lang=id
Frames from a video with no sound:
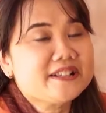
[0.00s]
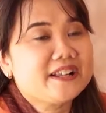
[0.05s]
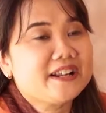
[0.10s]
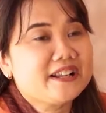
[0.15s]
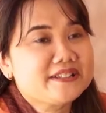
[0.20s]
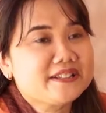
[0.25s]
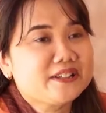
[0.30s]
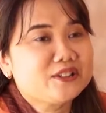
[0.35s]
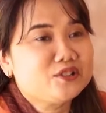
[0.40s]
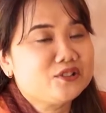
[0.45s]

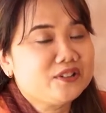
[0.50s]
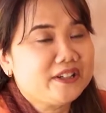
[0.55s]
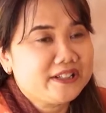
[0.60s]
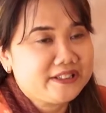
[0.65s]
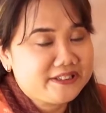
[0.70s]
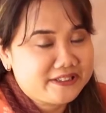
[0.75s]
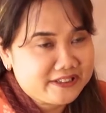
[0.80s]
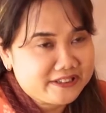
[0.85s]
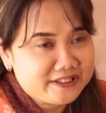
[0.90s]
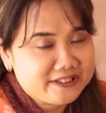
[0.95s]
salah satu
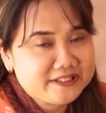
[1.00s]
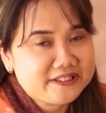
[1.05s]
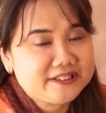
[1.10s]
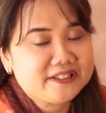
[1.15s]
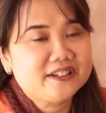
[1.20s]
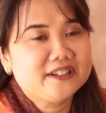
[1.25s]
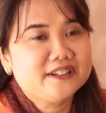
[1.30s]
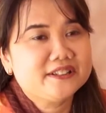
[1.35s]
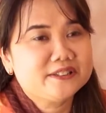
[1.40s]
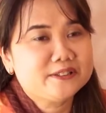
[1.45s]
legends
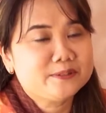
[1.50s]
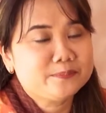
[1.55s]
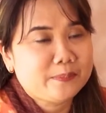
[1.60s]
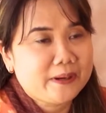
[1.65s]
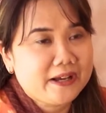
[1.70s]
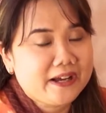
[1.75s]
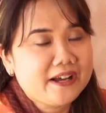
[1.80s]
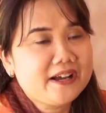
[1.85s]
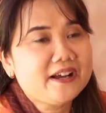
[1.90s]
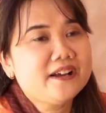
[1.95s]
uh,
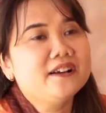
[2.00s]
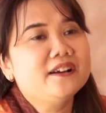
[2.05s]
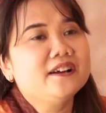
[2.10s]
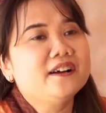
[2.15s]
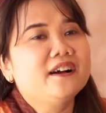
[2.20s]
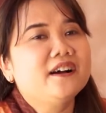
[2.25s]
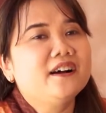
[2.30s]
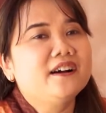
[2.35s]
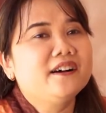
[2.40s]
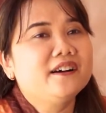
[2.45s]
spa
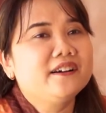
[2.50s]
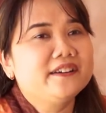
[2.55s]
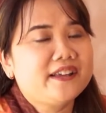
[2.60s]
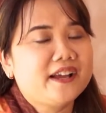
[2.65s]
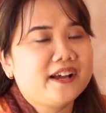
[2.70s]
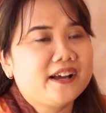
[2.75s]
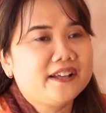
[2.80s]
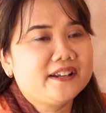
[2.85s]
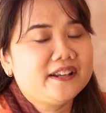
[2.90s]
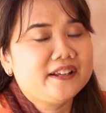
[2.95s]
uh,
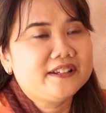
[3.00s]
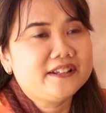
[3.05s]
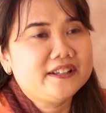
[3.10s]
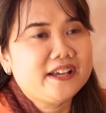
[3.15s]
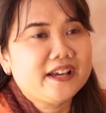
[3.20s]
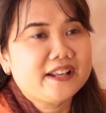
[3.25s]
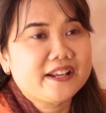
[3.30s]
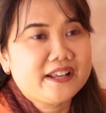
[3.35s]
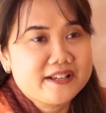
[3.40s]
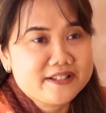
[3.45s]
yang ada
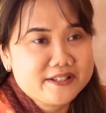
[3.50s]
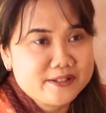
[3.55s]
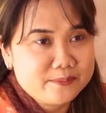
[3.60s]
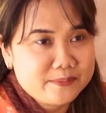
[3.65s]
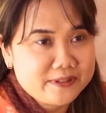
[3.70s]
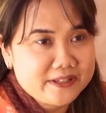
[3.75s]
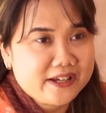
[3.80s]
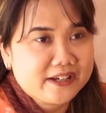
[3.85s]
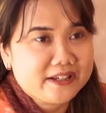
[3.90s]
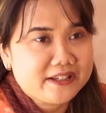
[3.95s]
di area
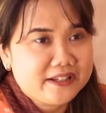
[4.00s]
Seminyak